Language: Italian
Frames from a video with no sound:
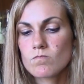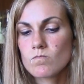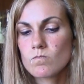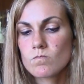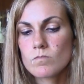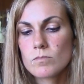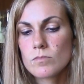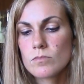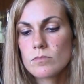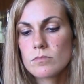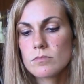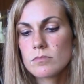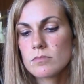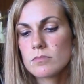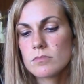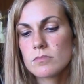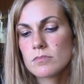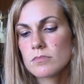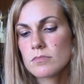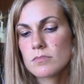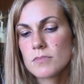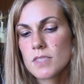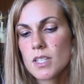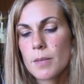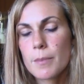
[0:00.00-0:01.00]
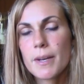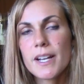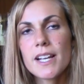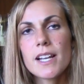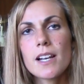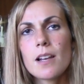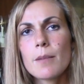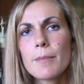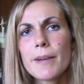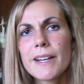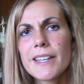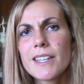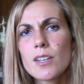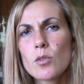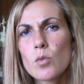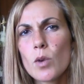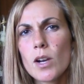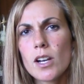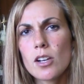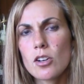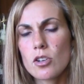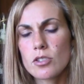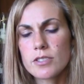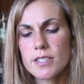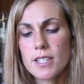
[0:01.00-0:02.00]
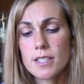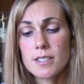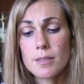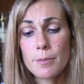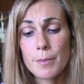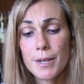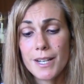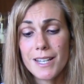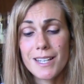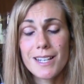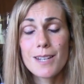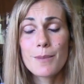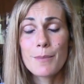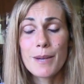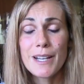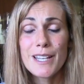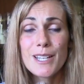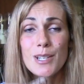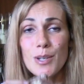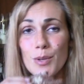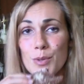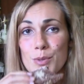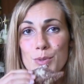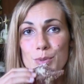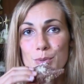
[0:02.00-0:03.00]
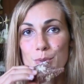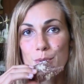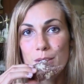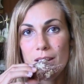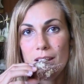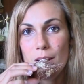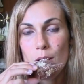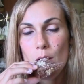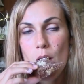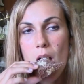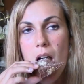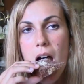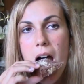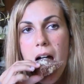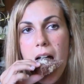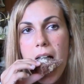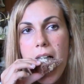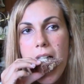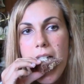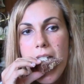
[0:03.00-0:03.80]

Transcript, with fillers: um, Mm, sembra che le manchi qualcosa, sembra che le manchi lo zucchero.